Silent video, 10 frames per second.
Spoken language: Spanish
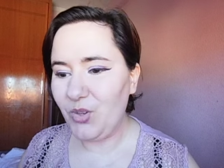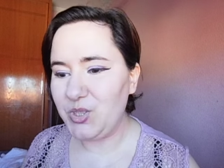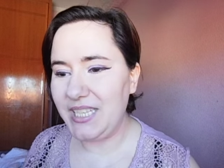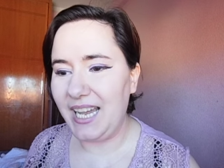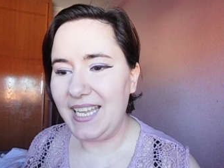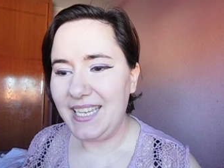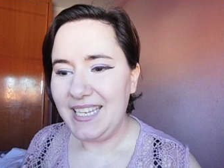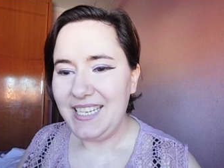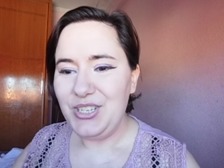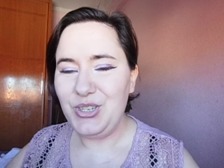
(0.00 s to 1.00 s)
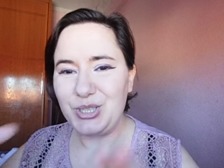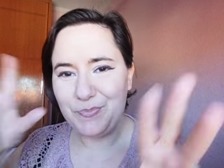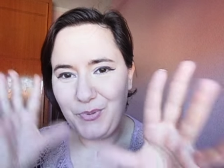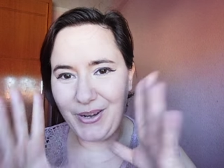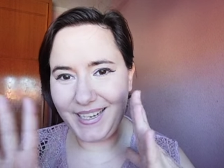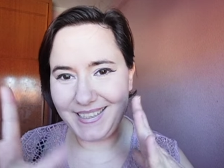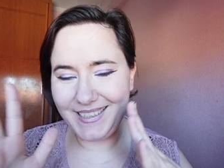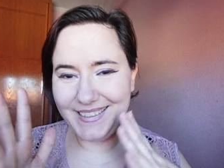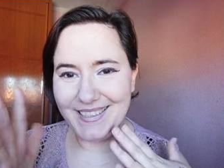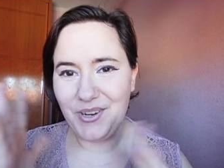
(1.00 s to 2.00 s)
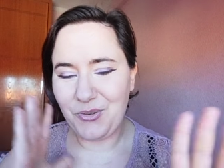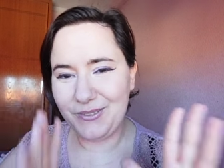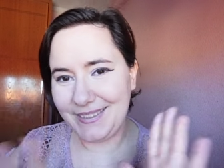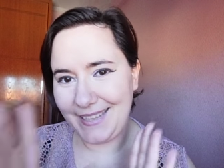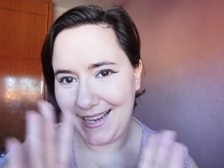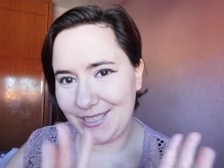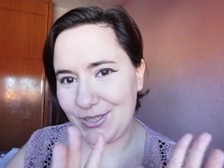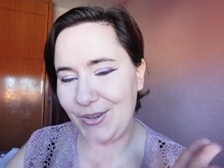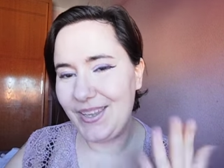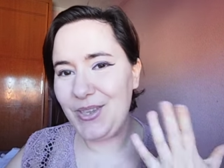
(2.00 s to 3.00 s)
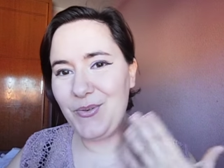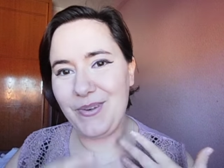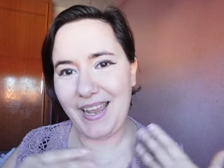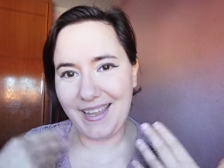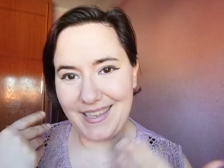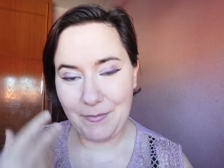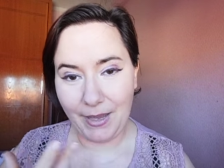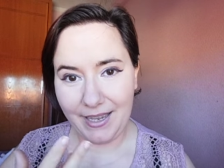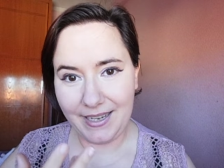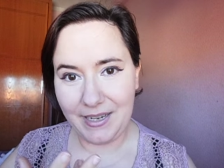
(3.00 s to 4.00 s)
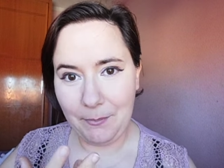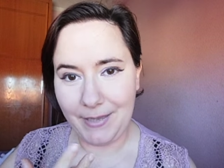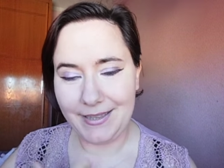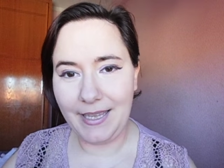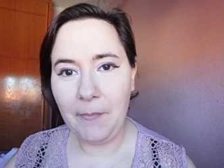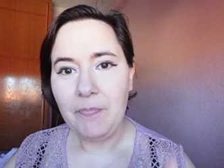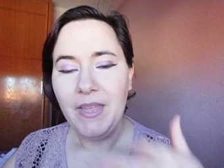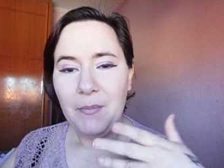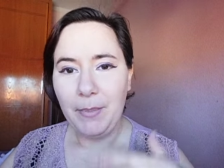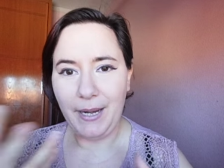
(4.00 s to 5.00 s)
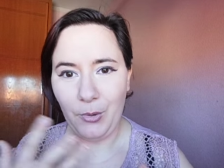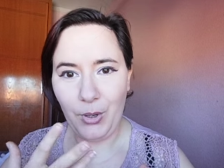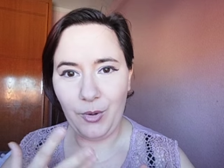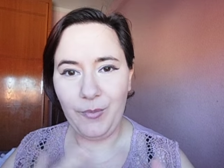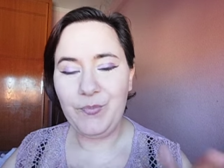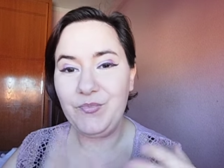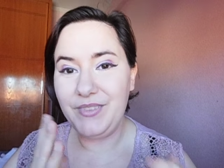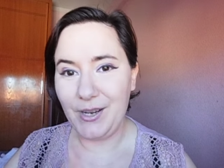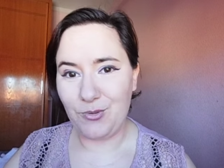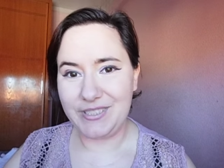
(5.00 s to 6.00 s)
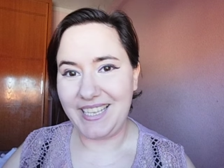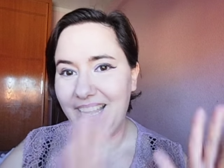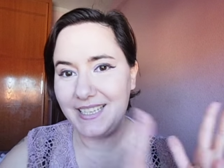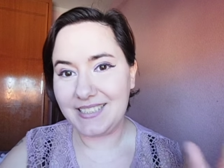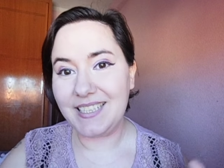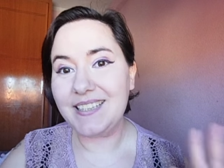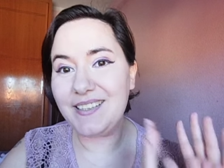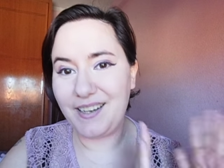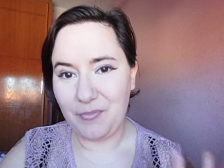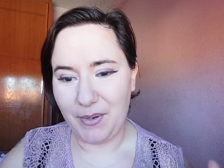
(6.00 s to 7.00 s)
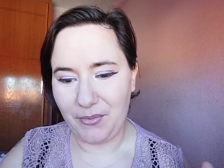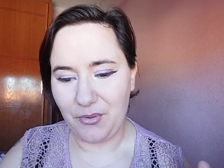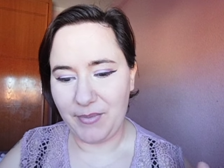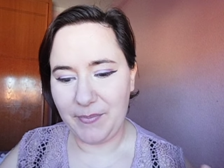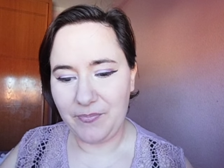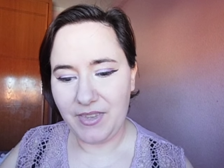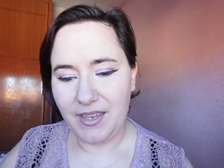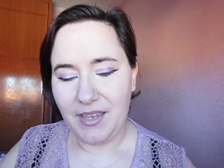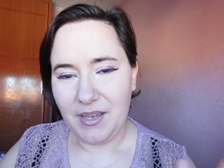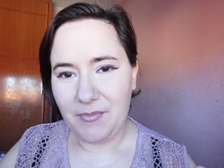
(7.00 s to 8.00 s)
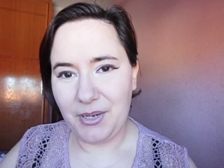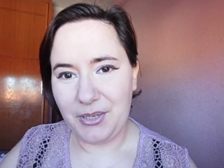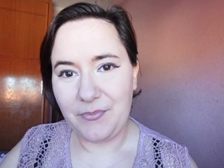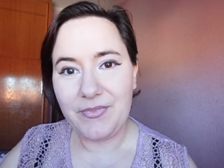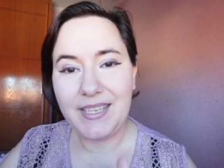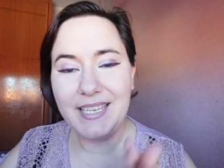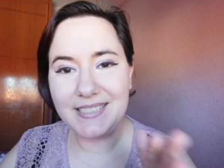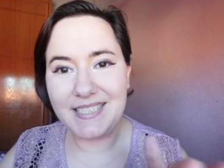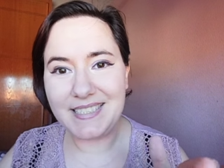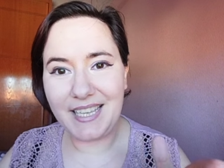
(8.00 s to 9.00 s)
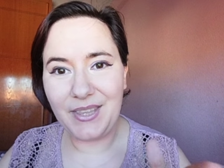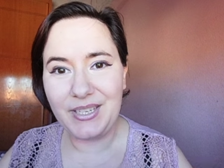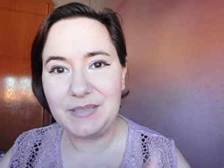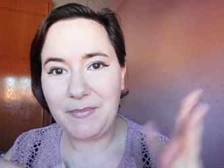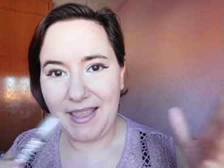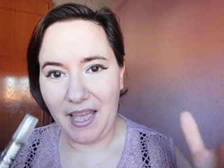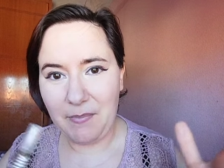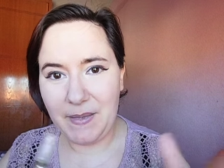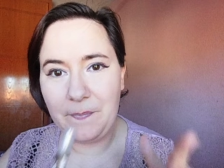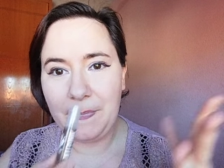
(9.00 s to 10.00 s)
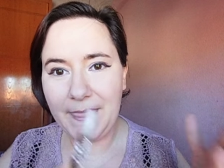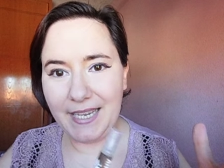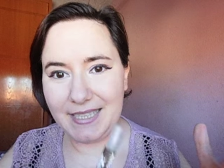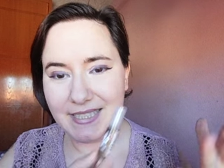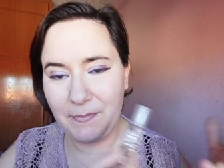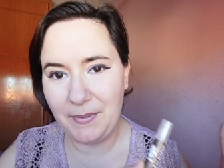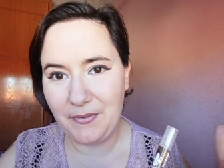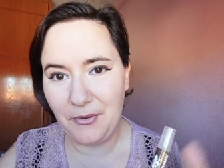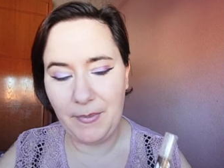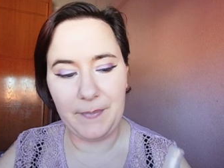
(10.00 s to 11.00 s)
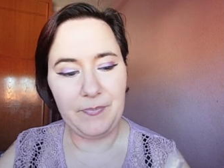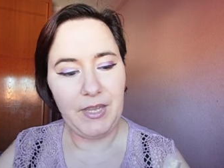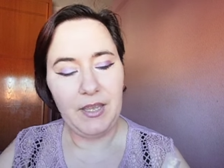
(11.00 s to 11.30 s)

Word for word: O sea, nos pone entre un texto y una imagen en mente para luego degustar, sentir el perfume. Bueno, ¿qué sensaciones me da a mí este perfume?